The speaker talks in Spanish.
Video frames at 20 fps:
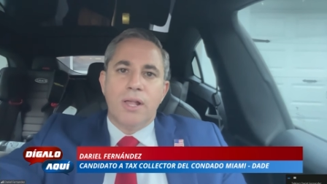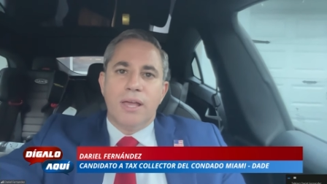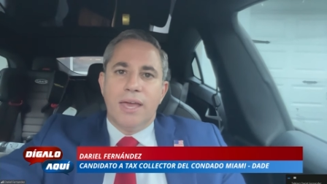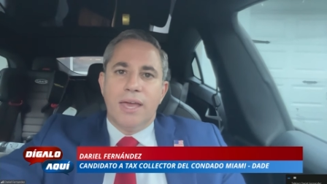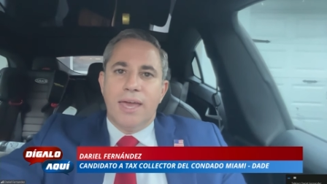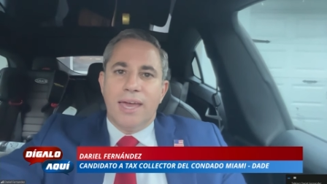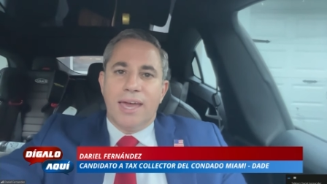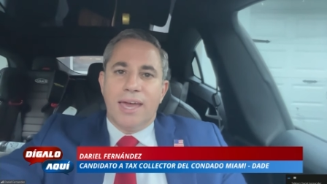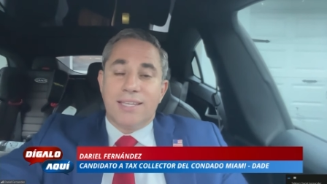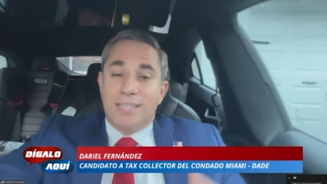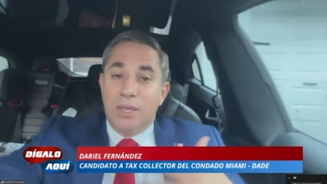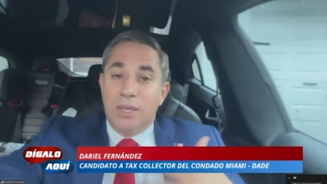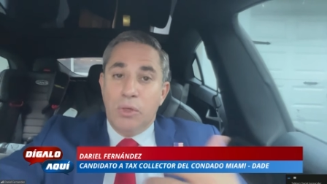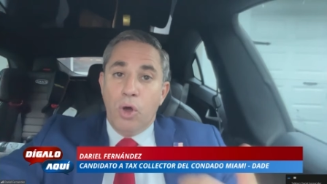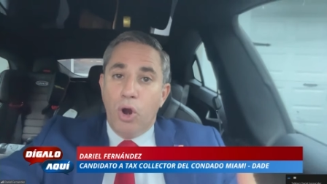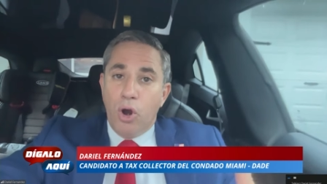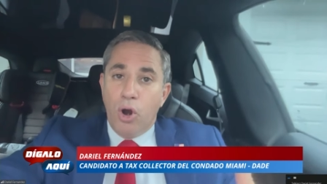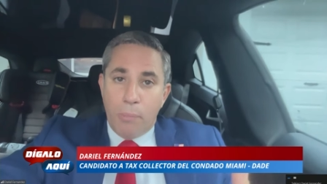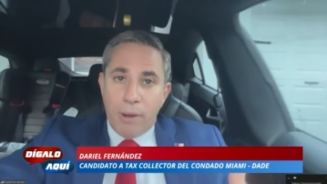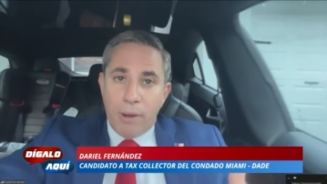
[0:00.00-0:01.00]
que si
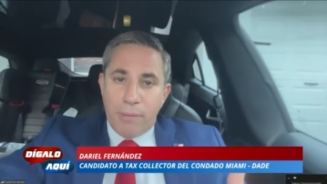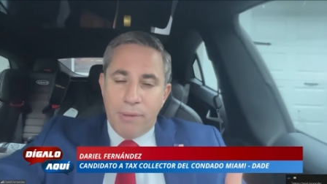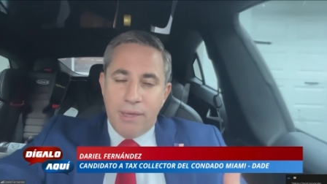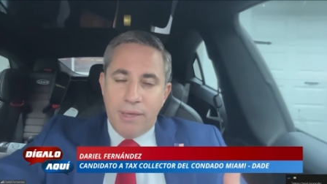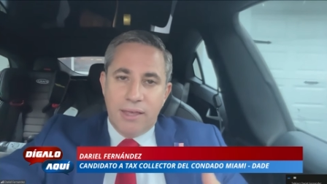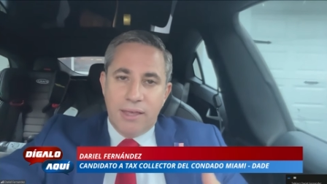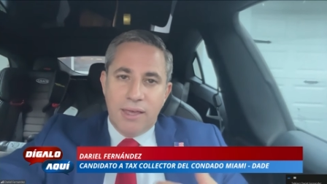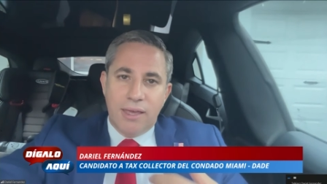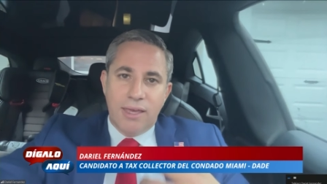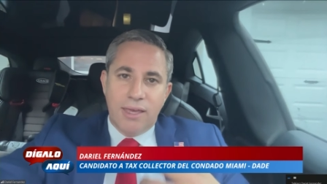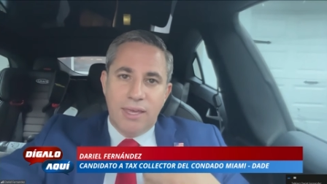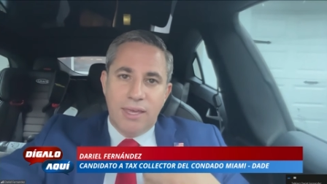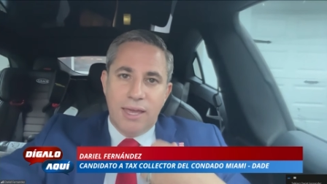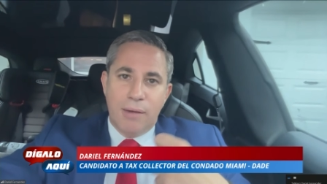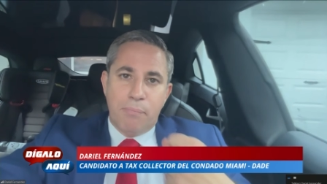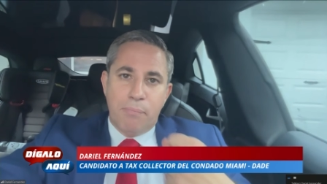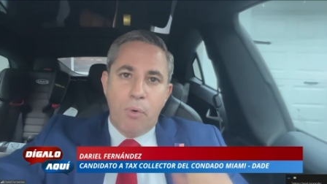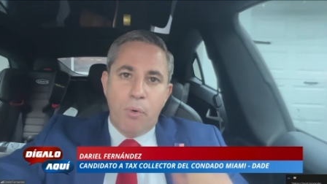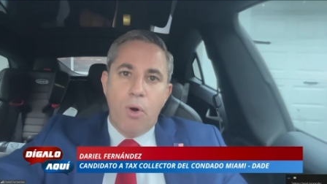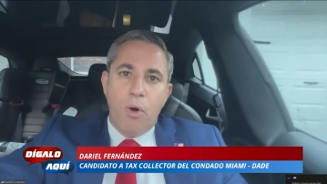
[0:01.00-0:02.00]
Dios lo permite y
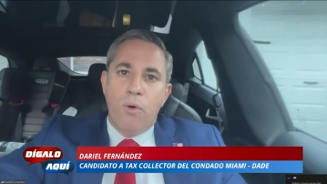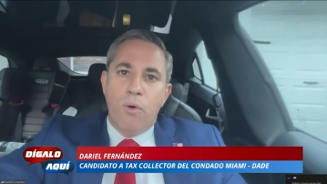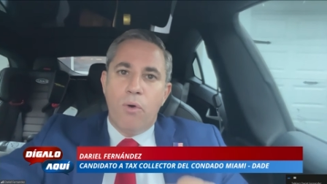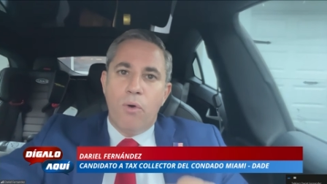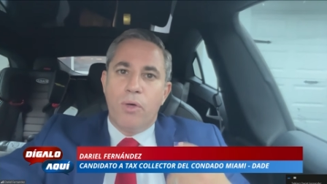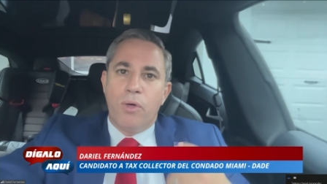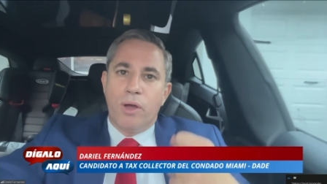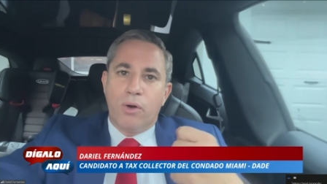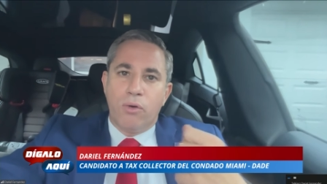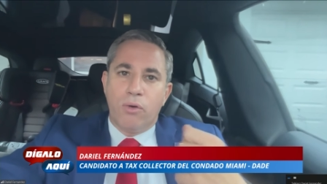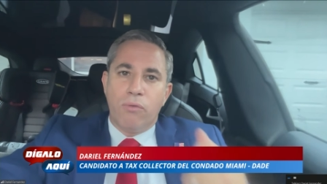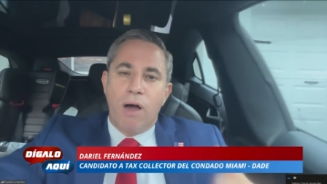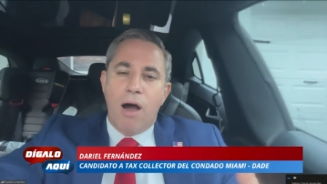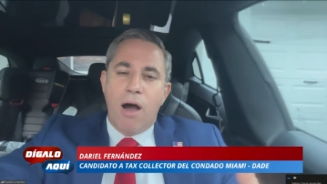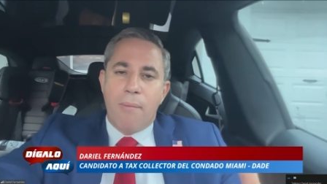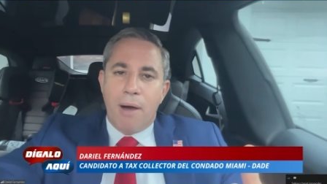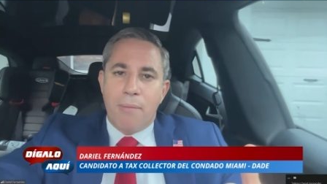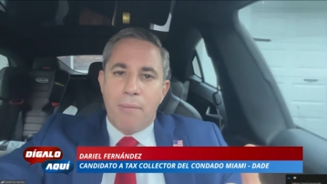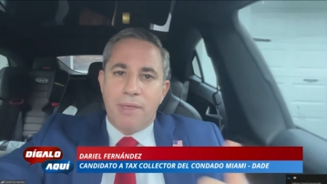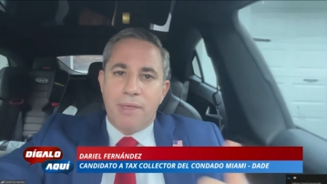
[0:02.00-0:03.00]
el pueblo del condado
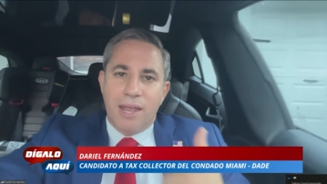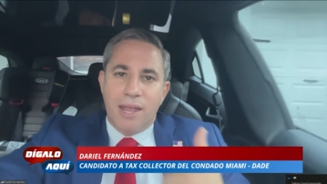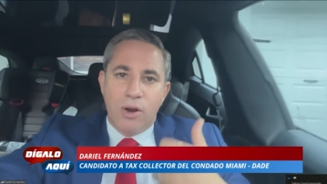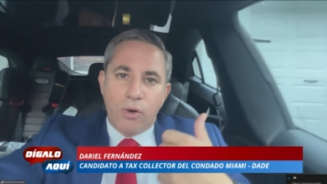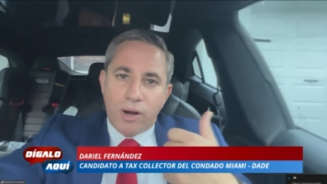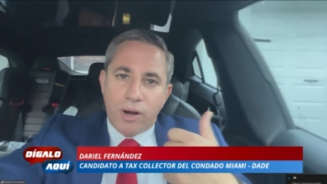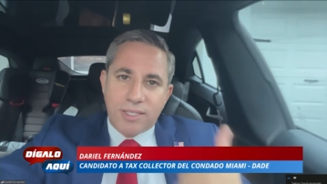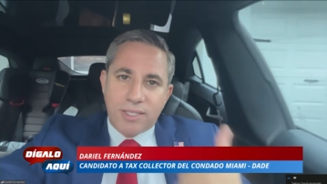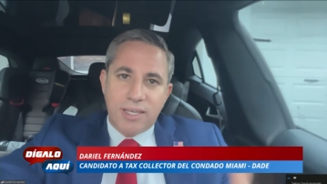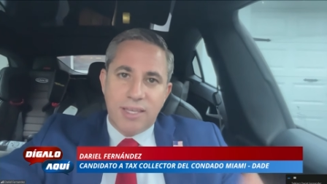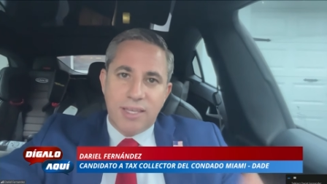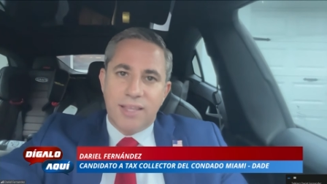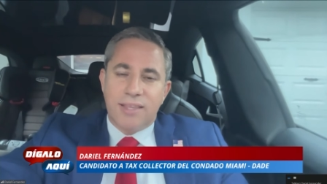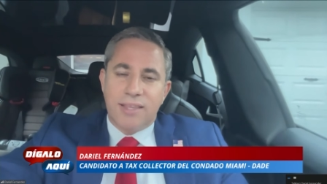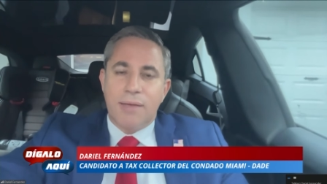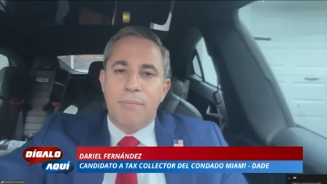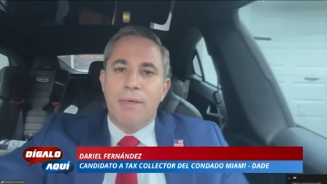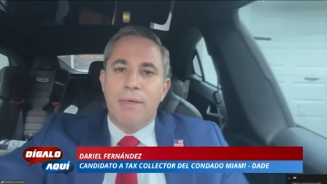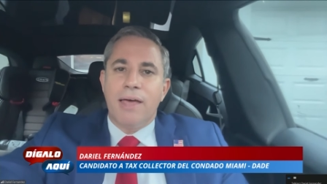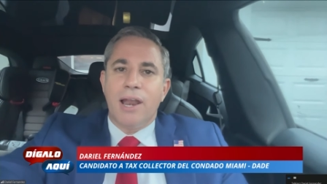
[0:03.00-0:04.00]
Mamide y los
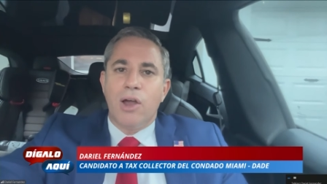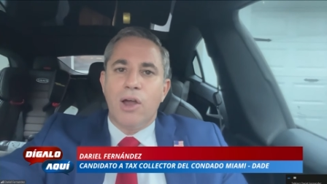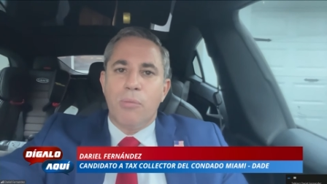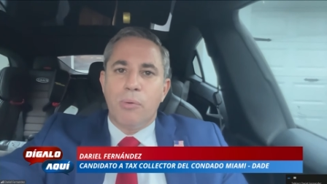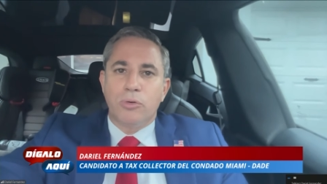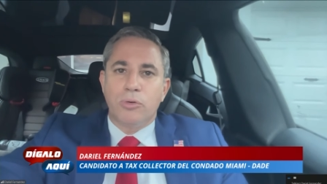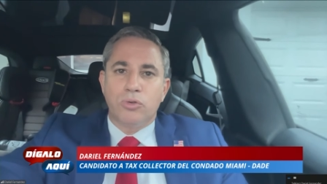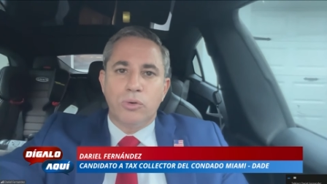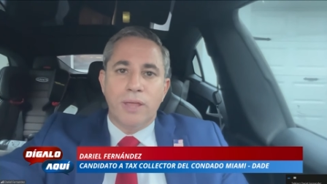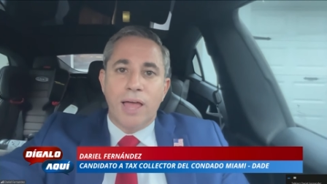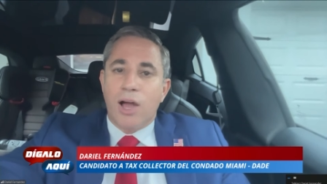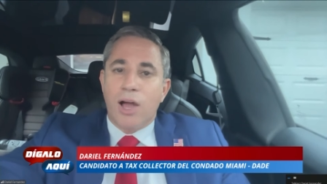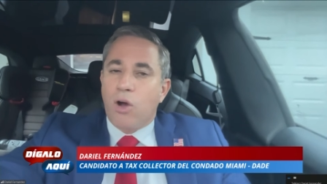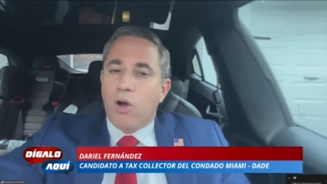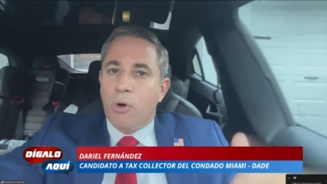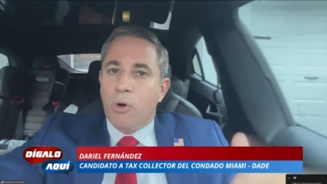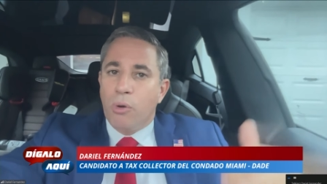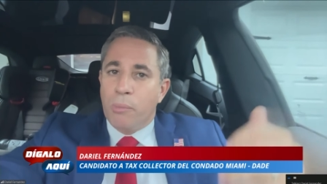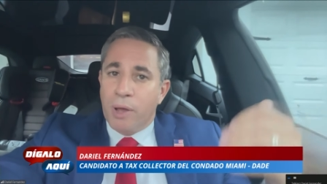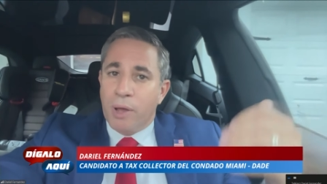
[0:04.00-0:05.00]
residentes, me dan la oportunidad
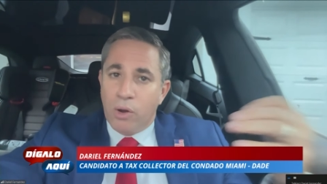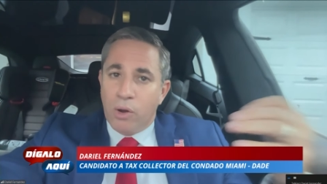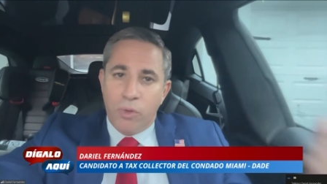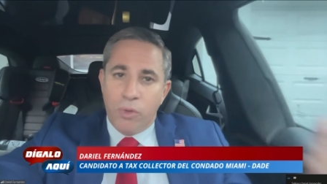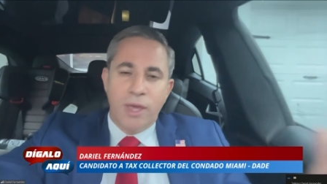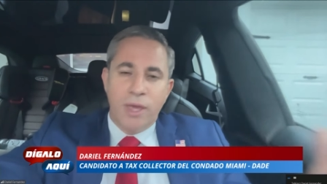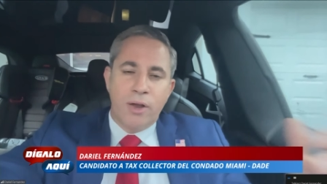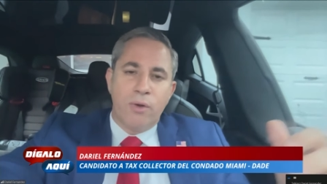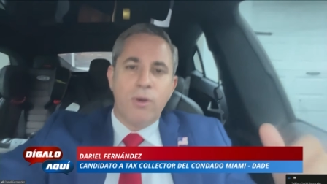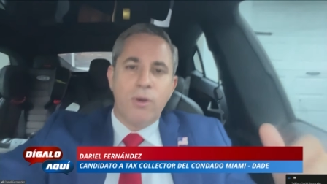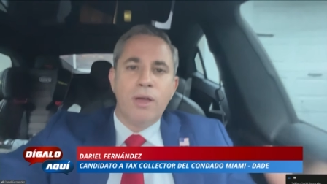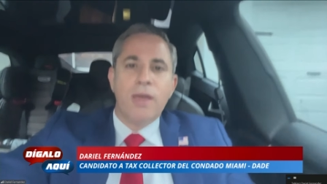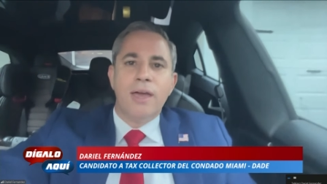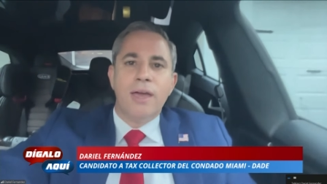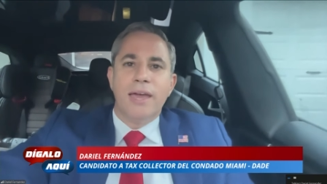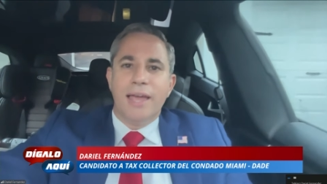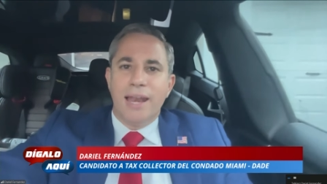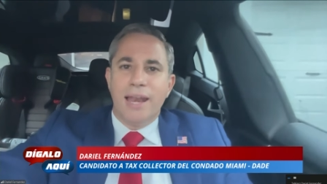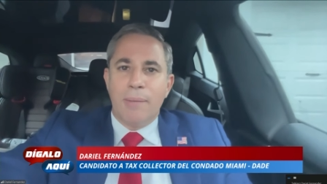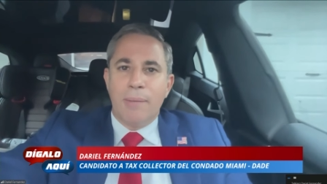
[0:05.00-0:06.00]
como me lo dieron
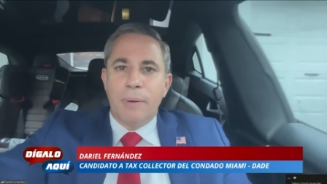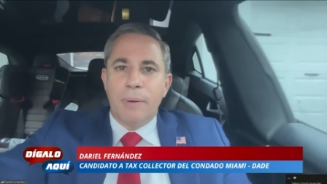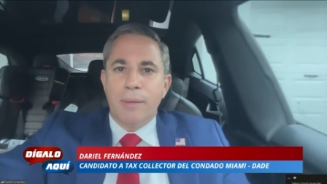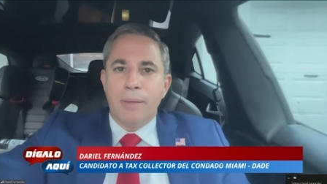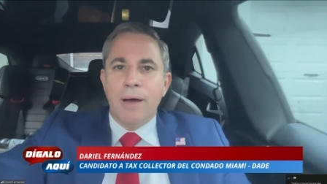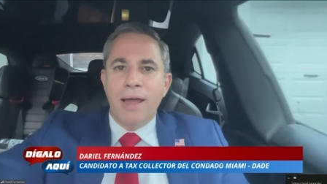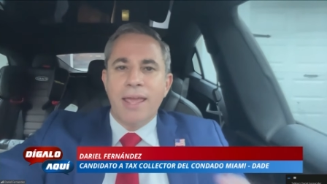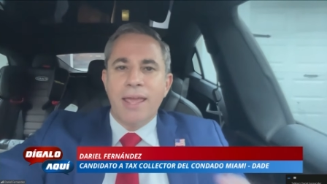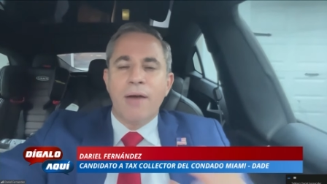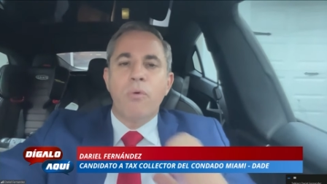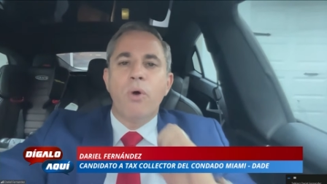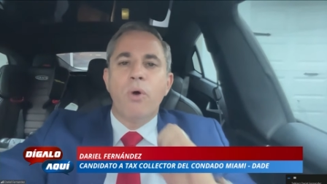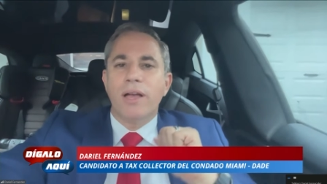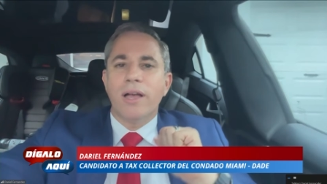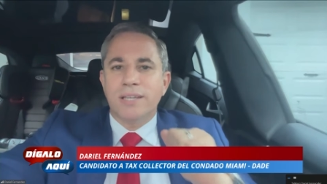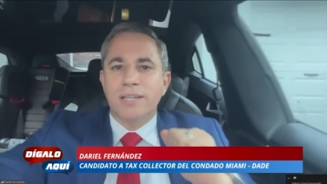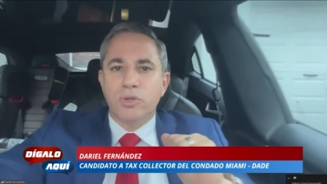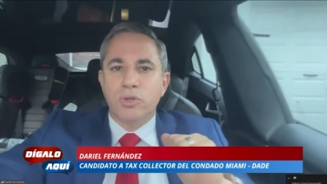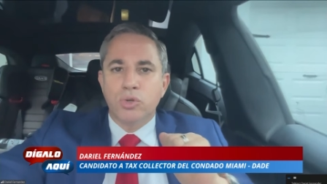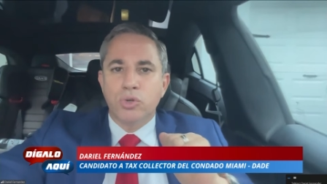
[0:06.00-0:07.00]
en las primarias, voy a
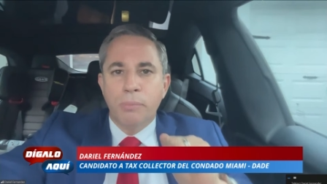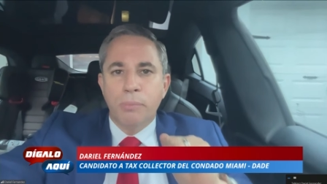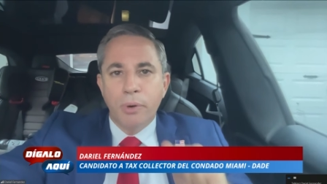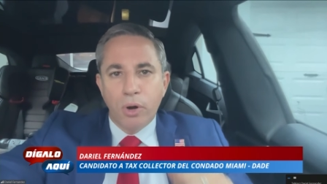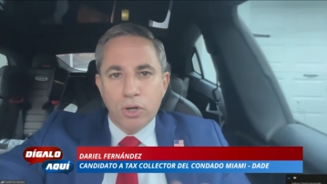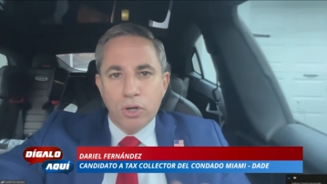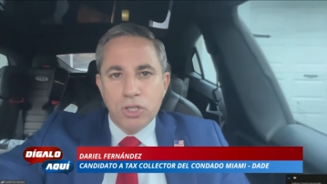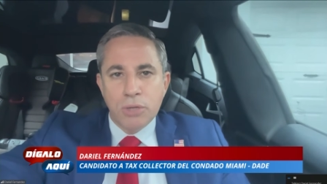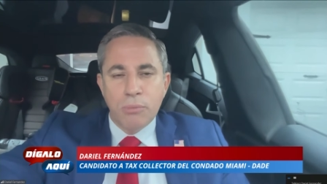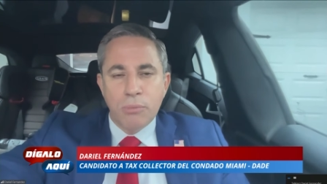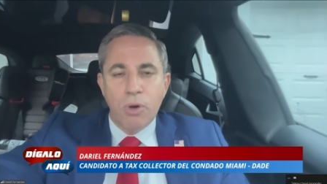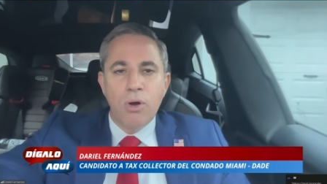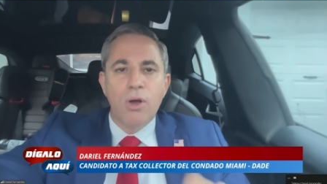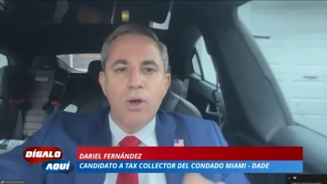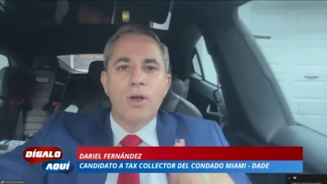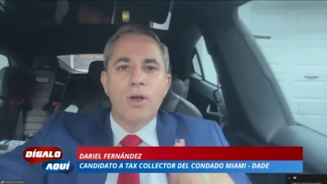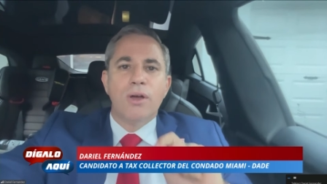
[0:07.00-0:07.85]
ser su próximo